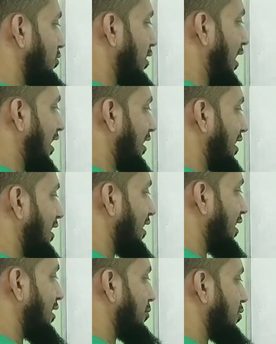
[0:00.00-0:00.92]
বন্ধন হালকা
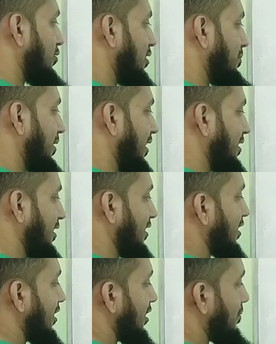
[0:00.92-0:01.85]
এই বন্ধনটা ভেঙে
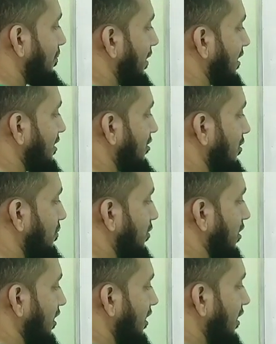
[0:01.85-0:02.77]
দিই ভেঙে দেওয়ার
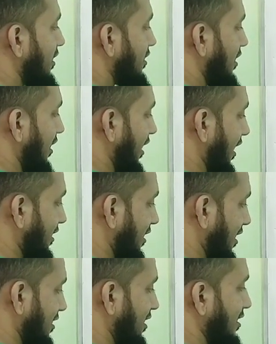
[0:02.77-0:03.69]
পরে তাহলে
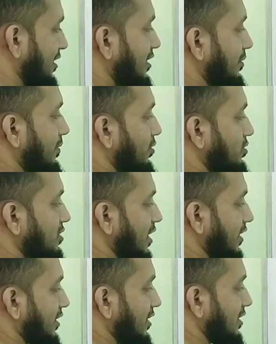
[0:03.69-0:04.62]
একটা হাত এদিক দিয়ে বের হচ্ছে
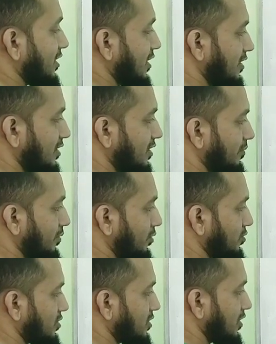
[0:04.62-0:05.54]
একটা হাত এদিক দিয়ে
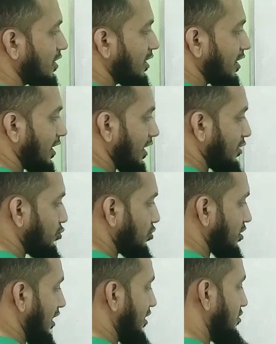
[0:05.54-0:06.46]
বের হচ্ছে এই
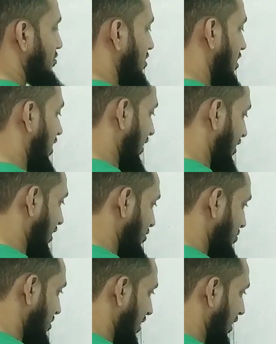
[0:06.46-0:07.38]
দুইটা হাইড্রোজেন আর একটা
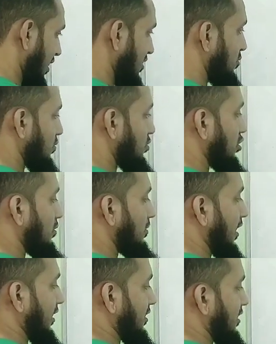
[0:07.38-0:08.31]
হাইড্রোজেন এখানে যুক্ত
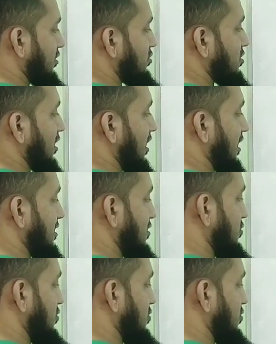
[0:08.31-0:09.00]
হবে একটা হাইড্রোজেন এখানে